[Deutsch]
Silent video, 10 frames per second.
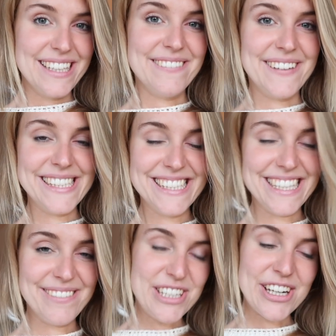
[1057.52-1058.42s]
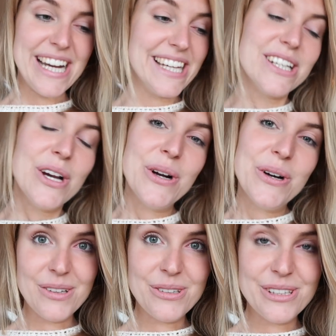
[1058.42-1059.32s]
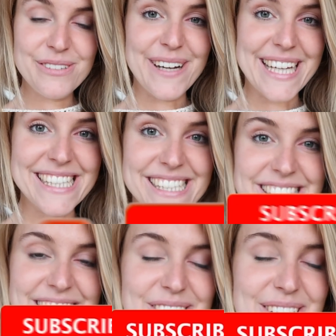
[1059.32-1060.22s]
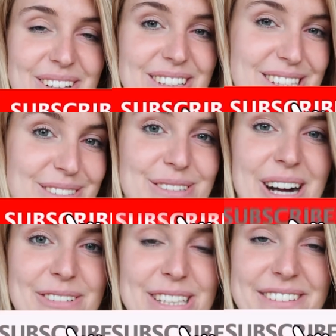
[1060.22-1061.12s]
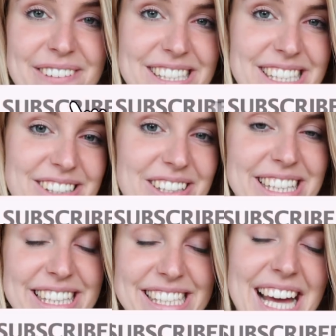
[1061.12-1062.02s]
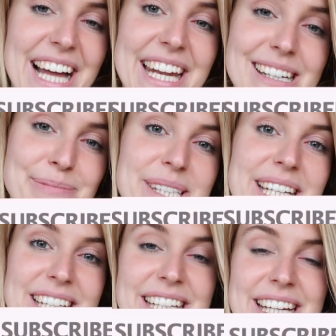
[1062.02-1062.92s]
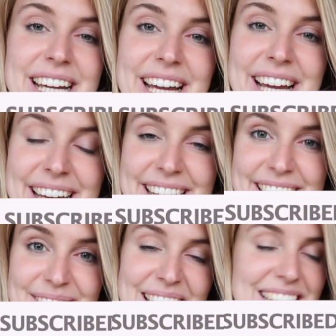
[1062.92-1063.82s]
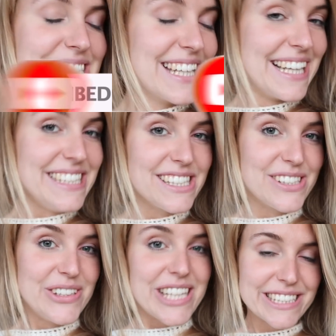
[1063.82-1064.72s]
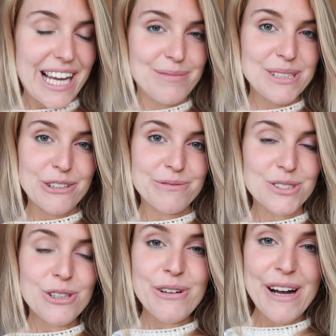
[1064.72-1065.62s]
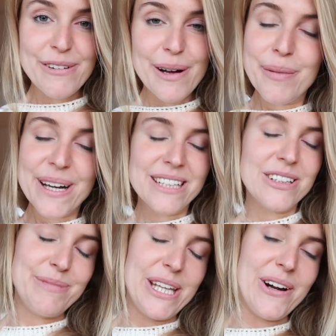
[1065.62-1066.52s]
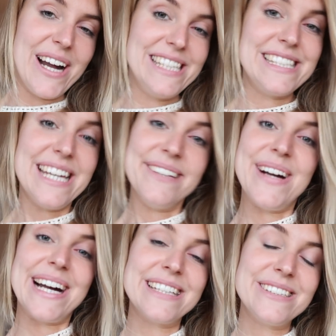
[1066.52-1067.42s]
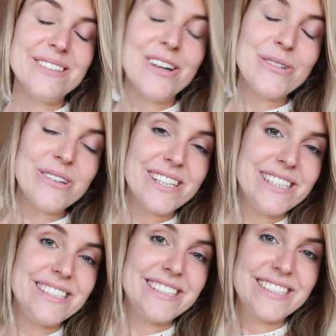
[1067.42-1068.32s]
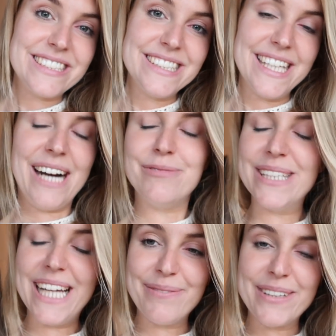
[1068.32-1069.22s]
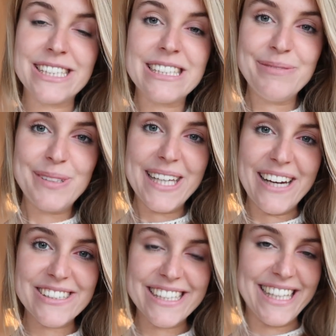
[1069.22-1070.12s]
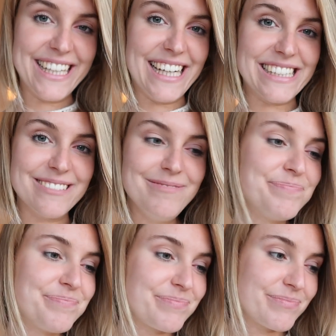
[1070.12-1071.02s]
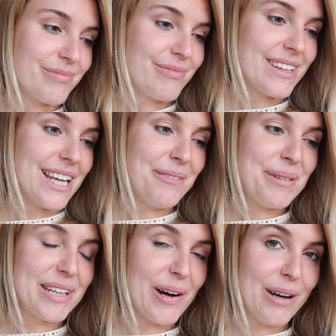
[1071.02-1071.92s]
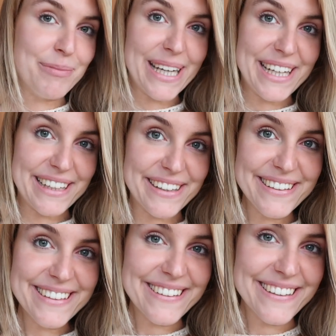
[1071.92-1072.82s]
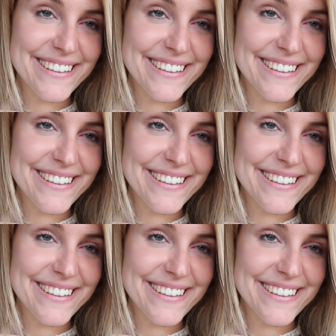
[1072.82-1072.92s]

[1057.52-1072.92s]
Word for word: weiß ich da Bescheid. Und vergesst natürlich auch nicht zu abonnieren, falls ihr das noch nicht getan habt. Ich werde jetzt den Rest des Sonntagsabends auf dem Sofa verbringen, mir noch einen Tee machen und ja, den Abend ganz gemütlich ausklingen lassen. Mit noch ein paar Datteln.